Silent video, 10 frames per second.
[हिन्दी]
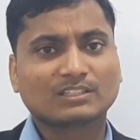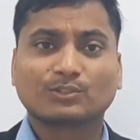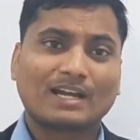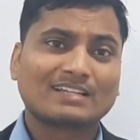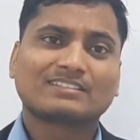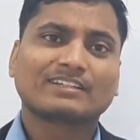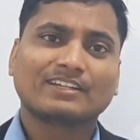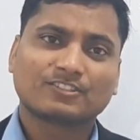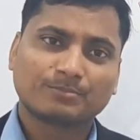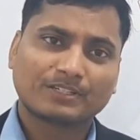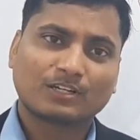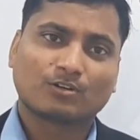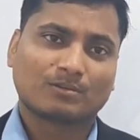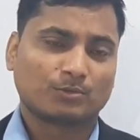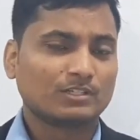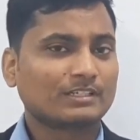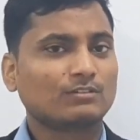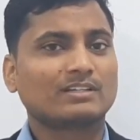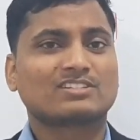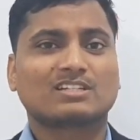तो ऐसे केस में क्या होगा
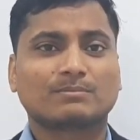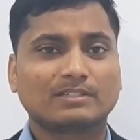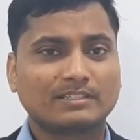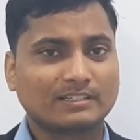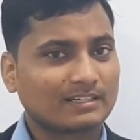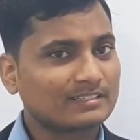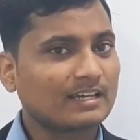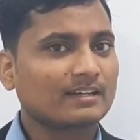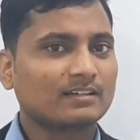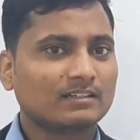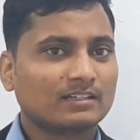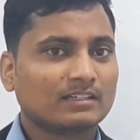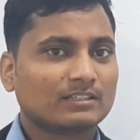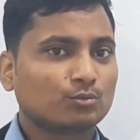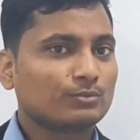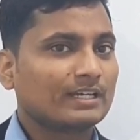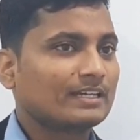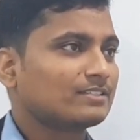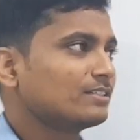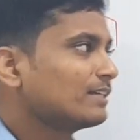मॉलिक्यूल स्टेबिलिटी घट जाएगा तो
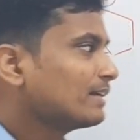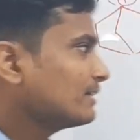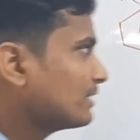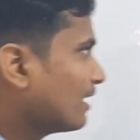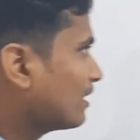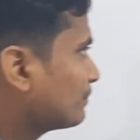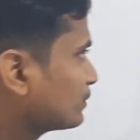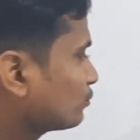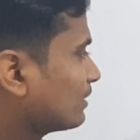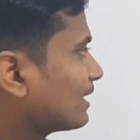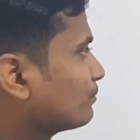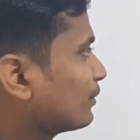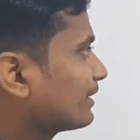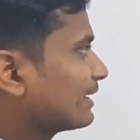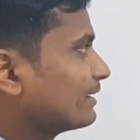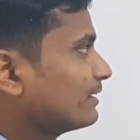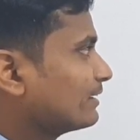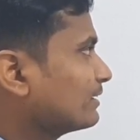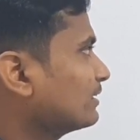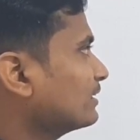यही चीज़ है कि यहाँ पर जो कार्बोकेटाइन
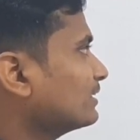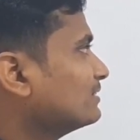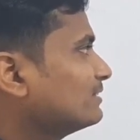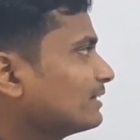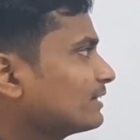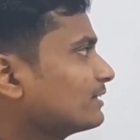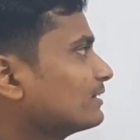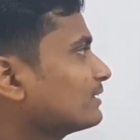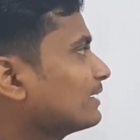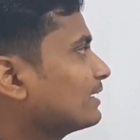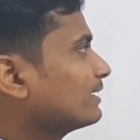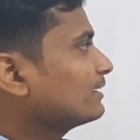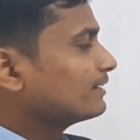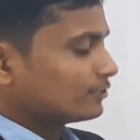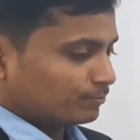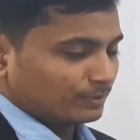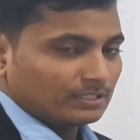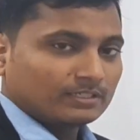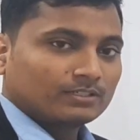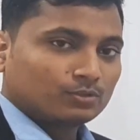है ये क्या है
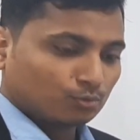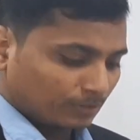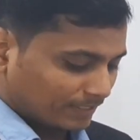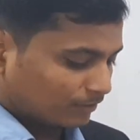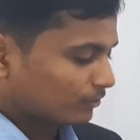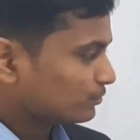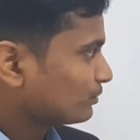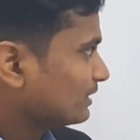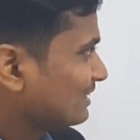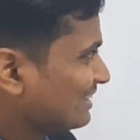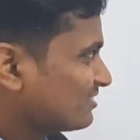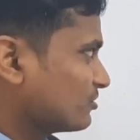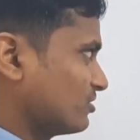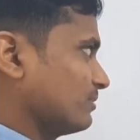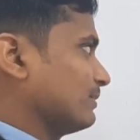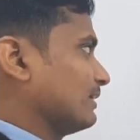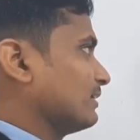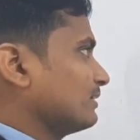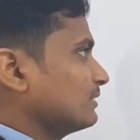टू है और जो कि लेस स्टेबल है